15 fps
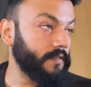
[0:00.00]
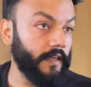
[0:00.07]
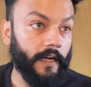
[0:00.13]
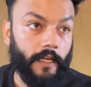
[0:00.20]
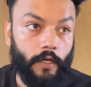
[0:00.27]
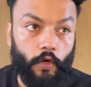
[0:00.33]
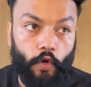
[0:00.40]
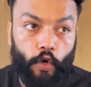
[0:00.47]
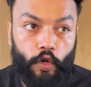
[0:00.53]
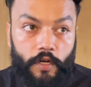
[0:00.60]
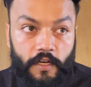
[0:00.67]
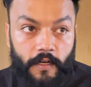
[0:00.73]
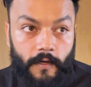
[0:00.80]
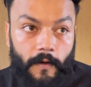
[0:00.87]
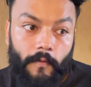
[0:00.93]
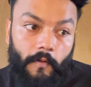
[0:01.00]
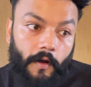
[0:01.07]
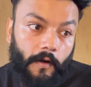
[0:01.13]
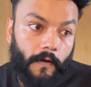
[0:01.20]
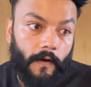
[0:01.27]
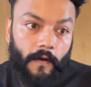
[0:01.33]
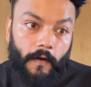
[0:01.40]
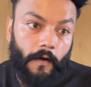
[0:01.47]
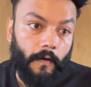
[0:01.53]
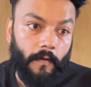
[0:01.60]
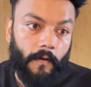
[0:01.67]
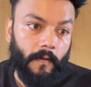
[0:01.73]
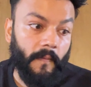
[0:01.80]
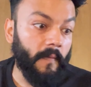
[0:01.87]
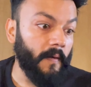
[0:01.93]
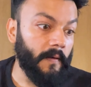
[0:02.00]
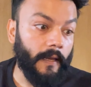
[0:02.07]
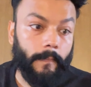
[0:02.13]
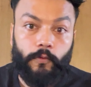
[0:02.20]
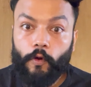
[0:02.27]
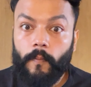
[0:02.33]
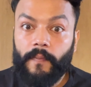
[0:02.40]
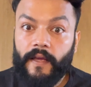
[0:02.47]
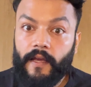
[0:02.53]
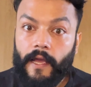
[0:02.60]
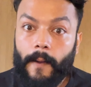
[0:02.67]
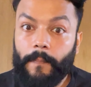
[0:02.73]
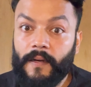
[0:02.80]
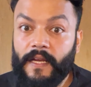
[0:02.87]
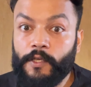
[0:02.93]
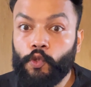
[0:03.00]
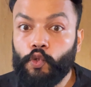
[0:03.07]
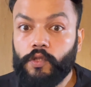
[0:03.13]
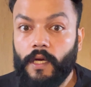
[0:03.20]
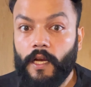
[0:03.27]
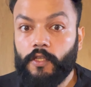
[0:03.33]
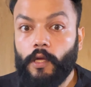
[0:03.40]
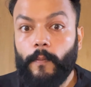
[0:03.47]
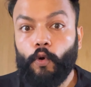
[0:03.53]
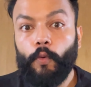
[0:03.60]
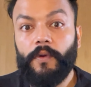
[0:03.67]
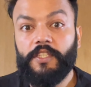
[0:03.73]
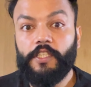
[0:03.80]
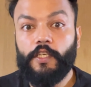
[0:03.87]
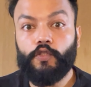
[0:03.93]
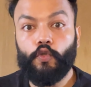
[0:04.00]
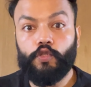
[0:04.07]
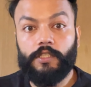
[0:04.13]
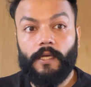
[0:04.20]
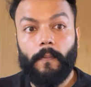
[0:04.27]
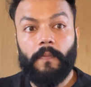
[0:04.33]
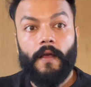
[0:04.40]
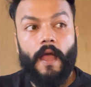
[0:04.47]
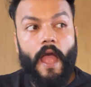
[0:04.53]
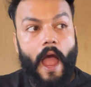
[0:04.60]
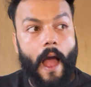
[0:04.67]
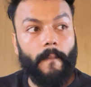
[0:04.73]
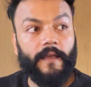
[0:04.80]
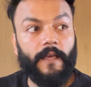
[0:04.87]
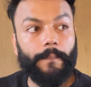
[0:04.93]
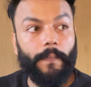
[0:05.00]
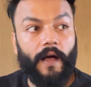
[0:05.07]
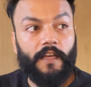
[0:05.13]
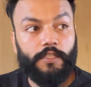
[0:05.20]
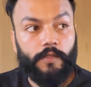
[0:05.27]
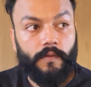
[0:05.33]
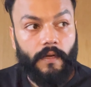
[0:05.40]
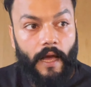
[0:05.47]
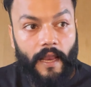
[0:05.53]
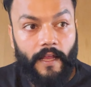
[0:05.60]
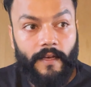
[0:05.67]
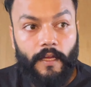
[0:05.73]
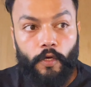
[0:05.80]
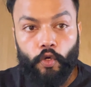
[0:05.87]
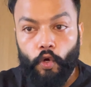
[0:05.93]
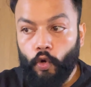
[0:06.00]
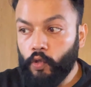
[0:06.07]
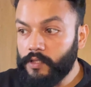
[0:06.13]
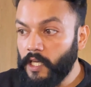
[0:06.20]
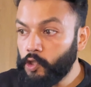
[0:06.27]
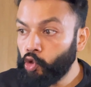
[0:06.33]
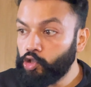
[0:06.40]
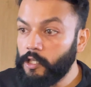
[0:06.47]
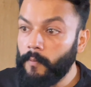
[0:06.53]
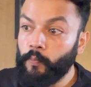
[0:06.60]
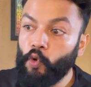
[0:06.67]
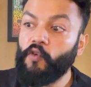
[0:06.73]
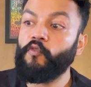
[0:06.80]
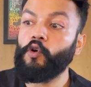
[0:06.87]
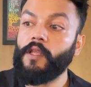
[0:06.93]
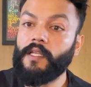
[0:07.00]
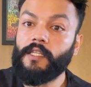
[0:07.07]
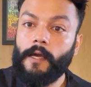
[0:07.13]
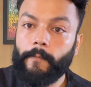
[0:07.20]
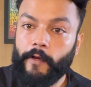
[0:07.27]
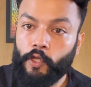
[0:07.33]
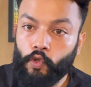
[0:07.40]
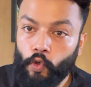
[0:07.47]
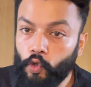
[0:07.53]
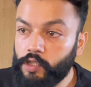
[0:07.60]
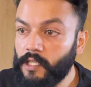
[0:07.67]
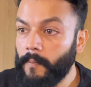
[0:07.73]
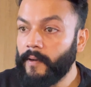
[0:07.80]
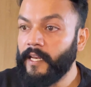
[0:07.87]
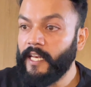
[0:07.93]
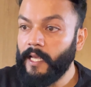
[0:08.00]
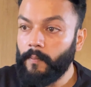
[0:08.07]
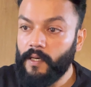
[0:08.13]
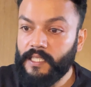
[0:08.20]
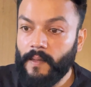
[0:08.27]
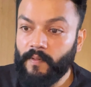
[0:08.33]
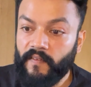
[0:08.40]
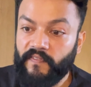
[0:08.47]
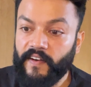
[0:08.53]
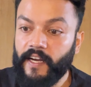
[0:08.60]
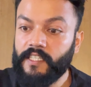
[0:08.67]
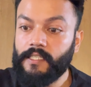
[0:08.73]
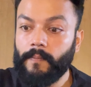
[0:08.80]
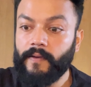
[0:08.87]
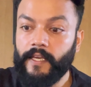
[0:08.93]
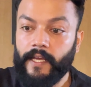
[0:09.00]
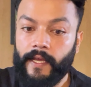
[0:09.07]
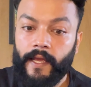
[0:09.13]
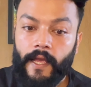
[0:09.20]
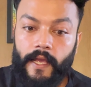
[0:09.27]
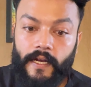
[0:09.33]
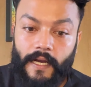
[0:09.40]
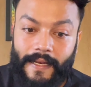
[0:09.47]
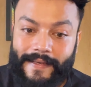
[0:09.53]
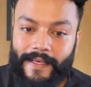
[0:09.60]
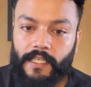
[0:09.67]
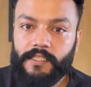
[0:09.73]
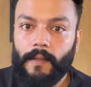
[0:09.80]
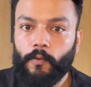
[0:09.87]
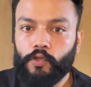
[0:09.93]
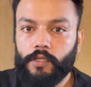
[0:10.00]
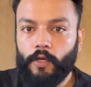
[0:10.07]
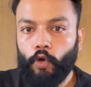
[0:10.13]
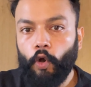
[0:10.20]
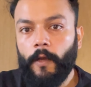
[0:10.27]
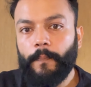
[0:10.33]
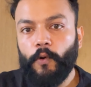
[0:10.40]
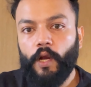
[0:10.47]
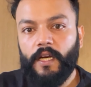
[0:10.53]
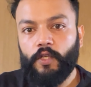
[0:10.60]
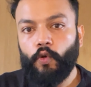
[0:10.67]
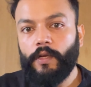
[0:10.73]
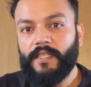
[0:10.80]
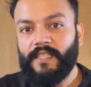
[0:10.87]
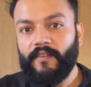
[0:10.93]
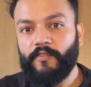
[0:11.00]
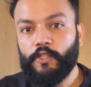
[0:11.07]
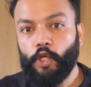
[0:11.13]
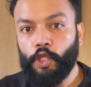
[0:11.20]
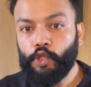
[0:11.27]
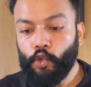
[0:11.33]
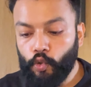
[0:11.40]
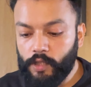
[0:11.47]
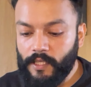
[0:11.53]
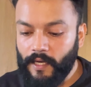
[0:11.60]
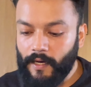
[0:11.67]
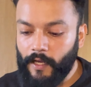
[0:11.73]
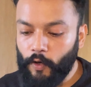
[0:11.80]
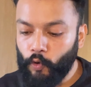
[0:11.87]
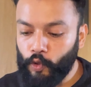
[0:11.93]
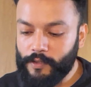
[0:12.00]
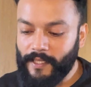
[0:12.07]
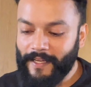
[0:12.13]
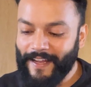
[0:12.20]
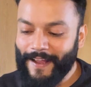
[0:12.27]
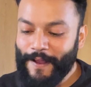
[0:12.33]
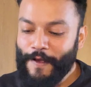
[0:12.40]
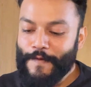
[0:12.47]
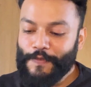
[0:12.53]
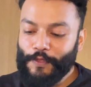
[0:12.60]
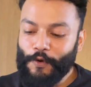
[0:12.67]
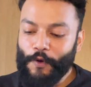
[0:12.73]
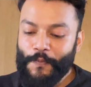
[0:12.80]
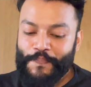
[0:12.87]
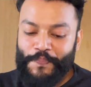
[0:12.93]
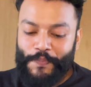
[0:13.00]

सारे लोग लैपटॉप में एप्पल का यूज कर रहे हो तो आपको भी चाहिए तो जब आपके पास अलग अलग लोग होते हैं सोशल प्रूफ हो जाता है आपके दोस्त आपके नेबर्स आपके फ्रेंड्स आपके कलीग जब कोई प्रोडक्ट को या सर्विस को यूज कर रहे होते हैं तो